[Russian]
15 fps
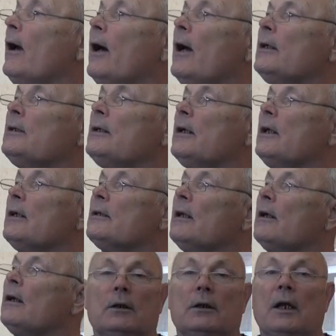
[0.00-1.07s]
Это
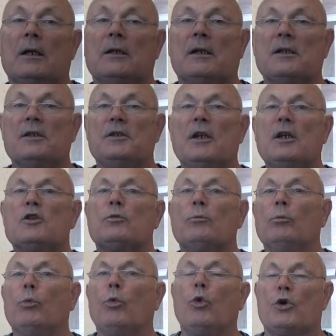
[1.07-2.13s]
это. Да, да здесь
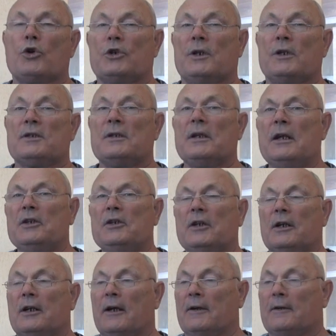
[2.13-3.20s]
можно,
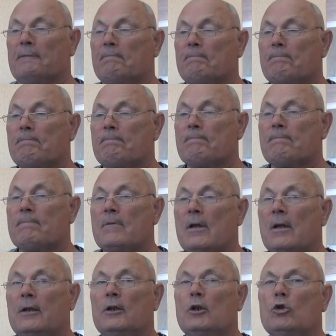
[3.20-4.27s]
знаете как?
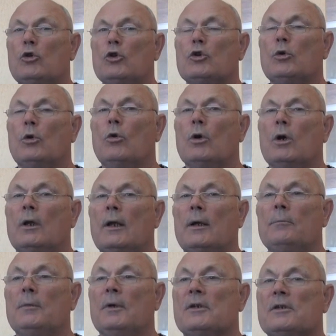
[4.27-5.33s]
Не то, что
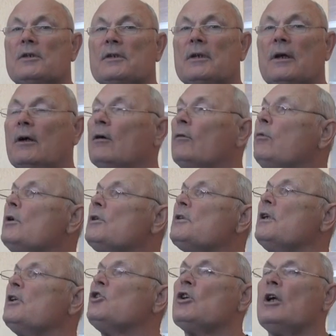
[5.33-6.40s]
около месяца. Вот
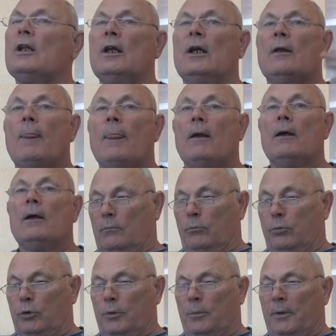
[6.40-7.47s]
сначала,
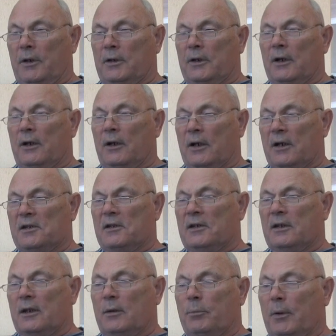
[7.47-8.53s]
будем говорить,
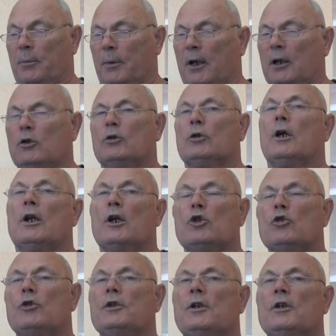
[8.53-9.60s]
растительный препарат, он
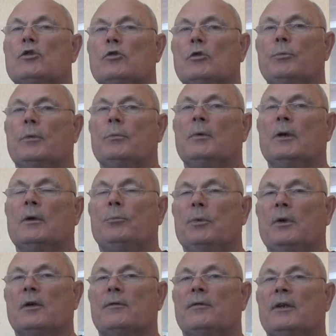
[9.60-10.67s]
хорошо действует примерно
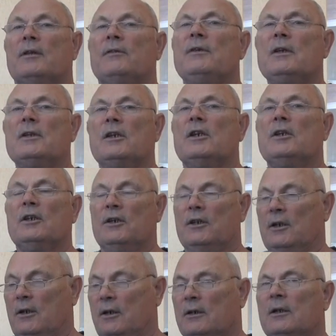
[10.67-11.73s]
первые 2-3 недели.